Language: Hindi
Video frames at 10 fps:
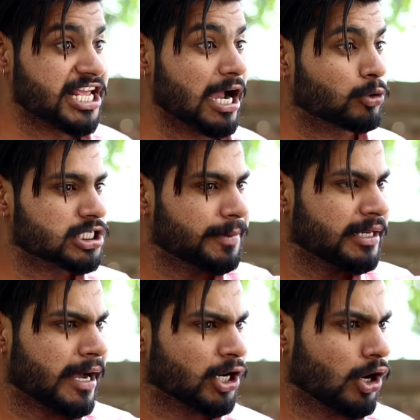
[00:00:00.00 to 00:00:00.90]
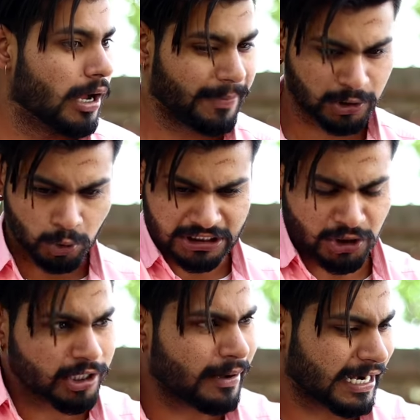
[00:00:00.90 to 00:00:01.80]
क्या कुछ भी नहीं मारो पर
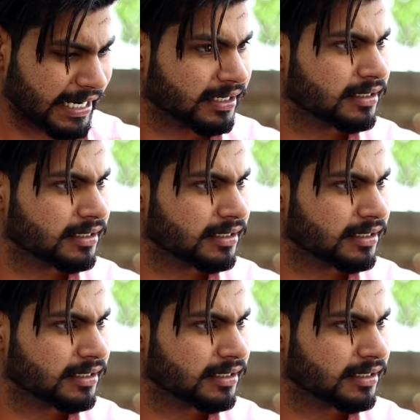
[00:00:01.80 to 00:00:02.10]
कुत्ते तो नहीं मारे